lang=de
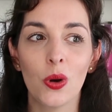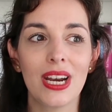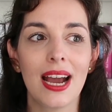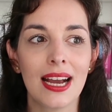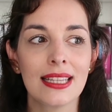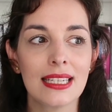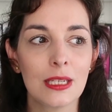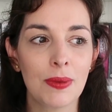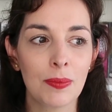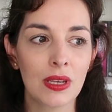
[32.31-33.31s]
Und da hat
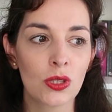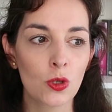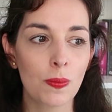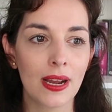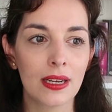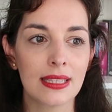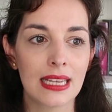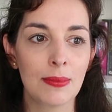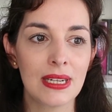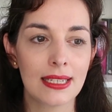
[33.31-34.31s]
sich bei mir ein Sub
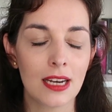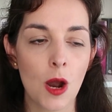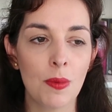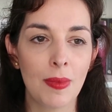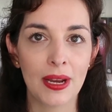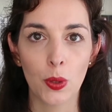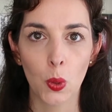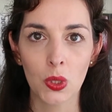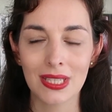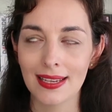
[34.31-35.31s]
angesammelt. Ich glaube, meine
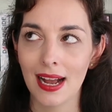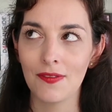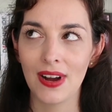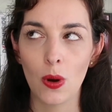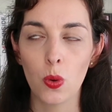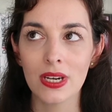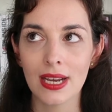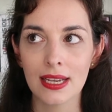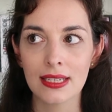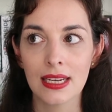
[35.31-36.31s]
Höchstzahl war
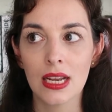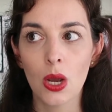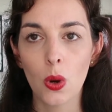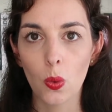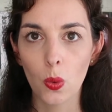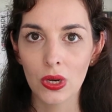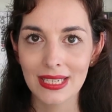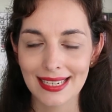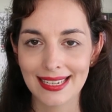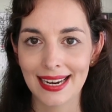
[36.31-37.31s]
100
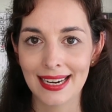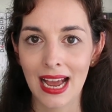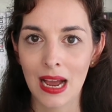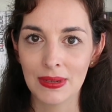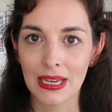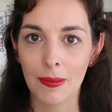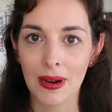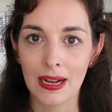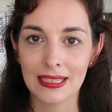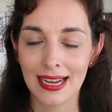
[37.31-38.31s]
und dann habe ich
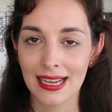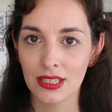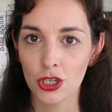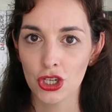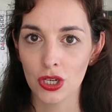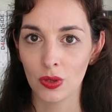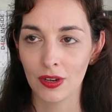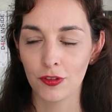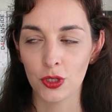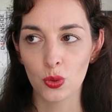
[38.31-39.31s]
aber drastisch
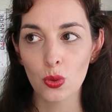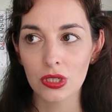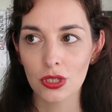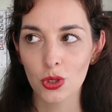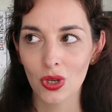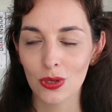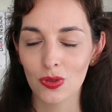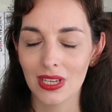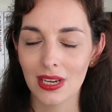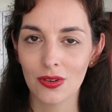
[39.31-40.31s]
oder versucht zu
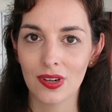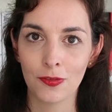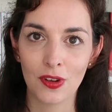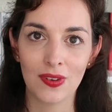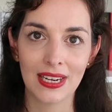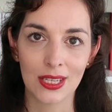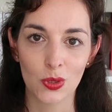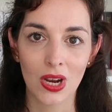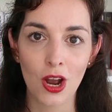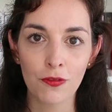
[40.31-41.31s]
reduzieren und viel weniger
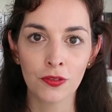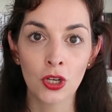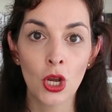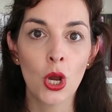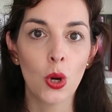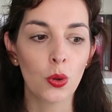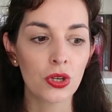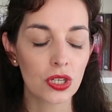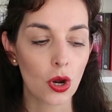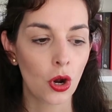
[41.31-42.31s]
zu kaufen.
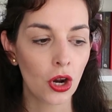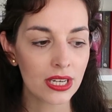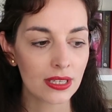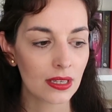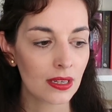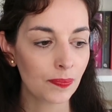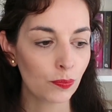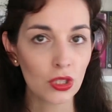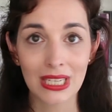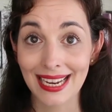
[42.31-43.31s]
Und heute
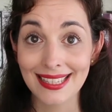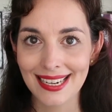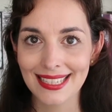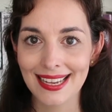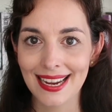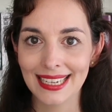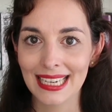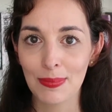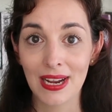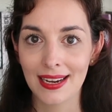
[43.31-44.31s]
muss ich ganz ehrlich sagen,
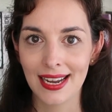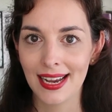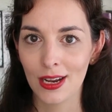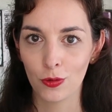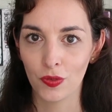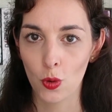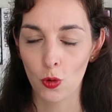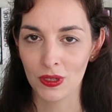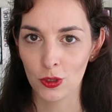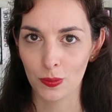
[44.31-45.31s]
ich habe gar keine Ahnung, wie
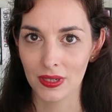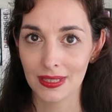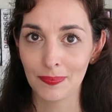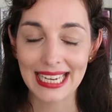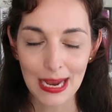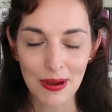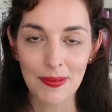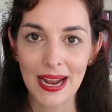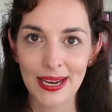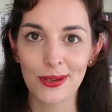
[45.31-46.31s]
hoch mein Sub ist. Ich habe
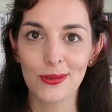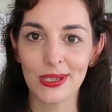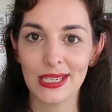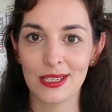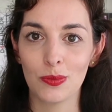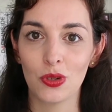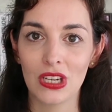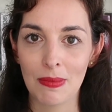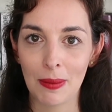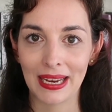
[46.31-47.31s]
aber einige ungelesene
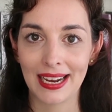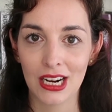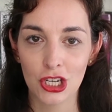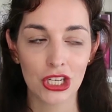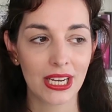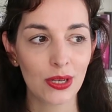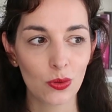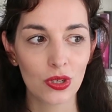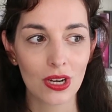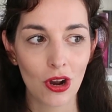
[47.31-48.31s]
Bücher in meinem Regal stehen
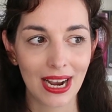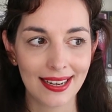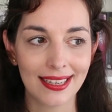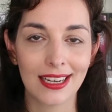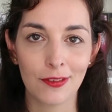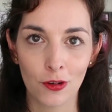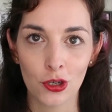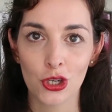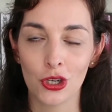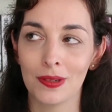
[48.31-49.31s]
und auch einige
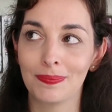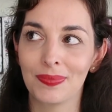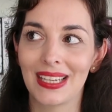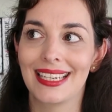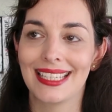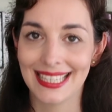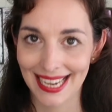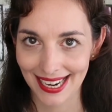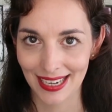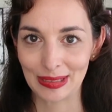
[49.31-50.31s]
davon schon
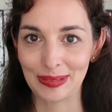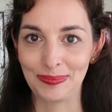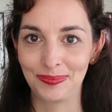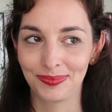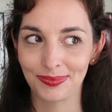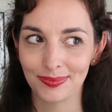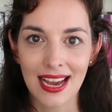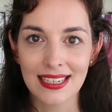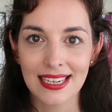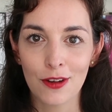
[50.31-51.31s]
sehr lange. Ich
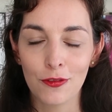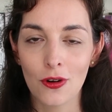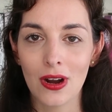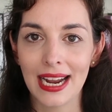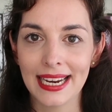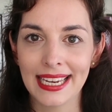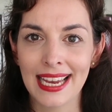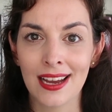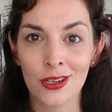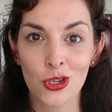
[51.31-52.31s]
hatte ja vor einigen
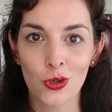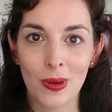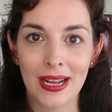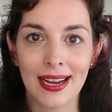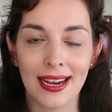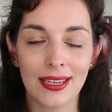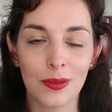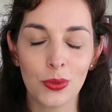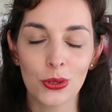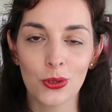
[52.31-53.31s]
Jahren schon mal
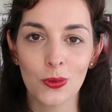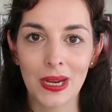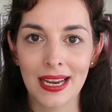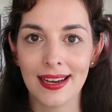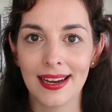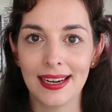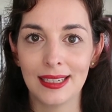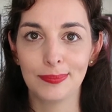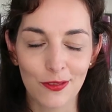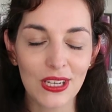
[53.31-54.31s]
einen
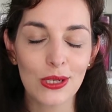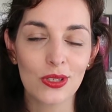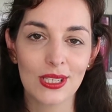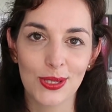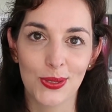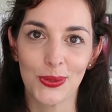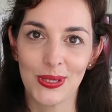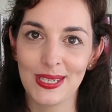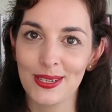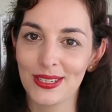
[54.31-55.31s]
Booktube-Kanal. Die Videos dazu
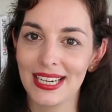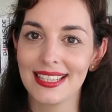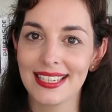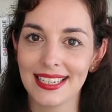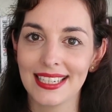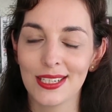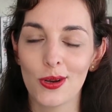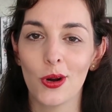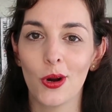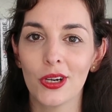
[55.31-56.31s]
sind auch tatsächlich
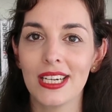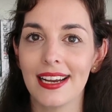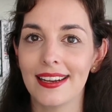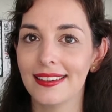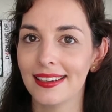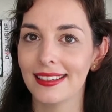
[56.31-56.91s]
noch online.